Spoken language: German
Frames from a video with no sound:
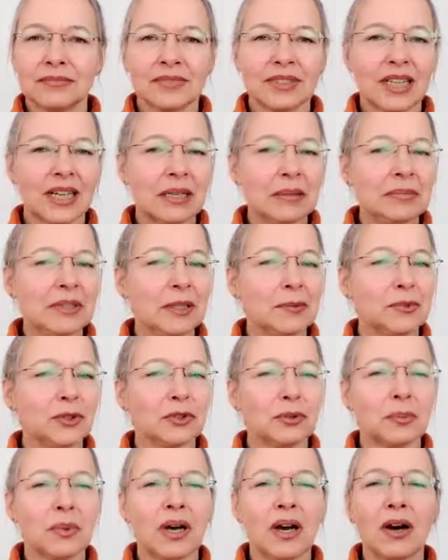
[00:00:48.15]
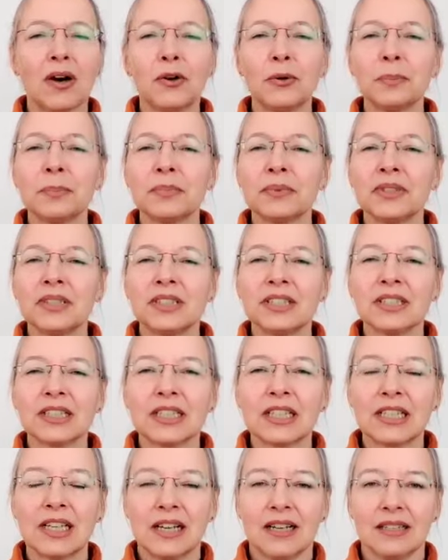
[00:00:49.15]
kam damit überhaupt nicht
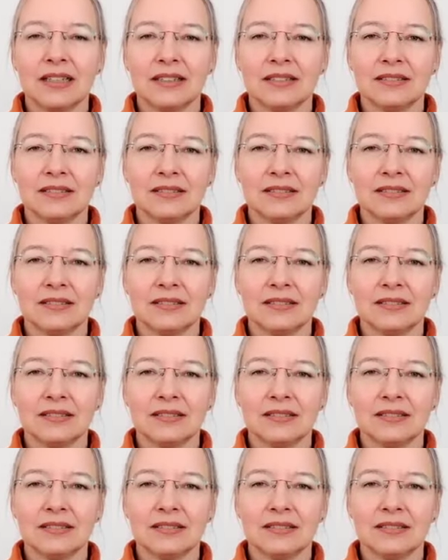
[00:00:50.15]
klar